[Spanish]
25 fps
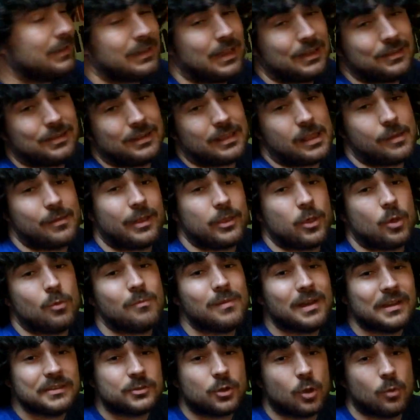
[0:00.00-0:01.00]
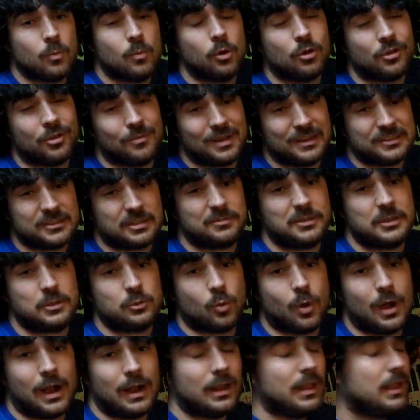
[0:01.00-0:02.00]
que es el tamaño más común y más
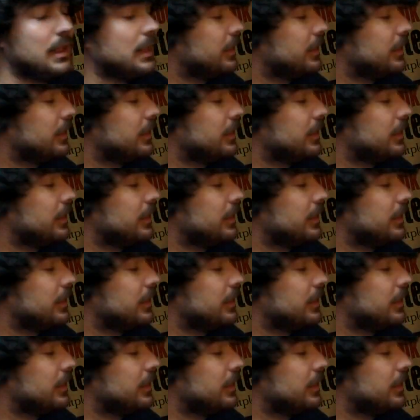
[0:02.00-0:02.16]
habitual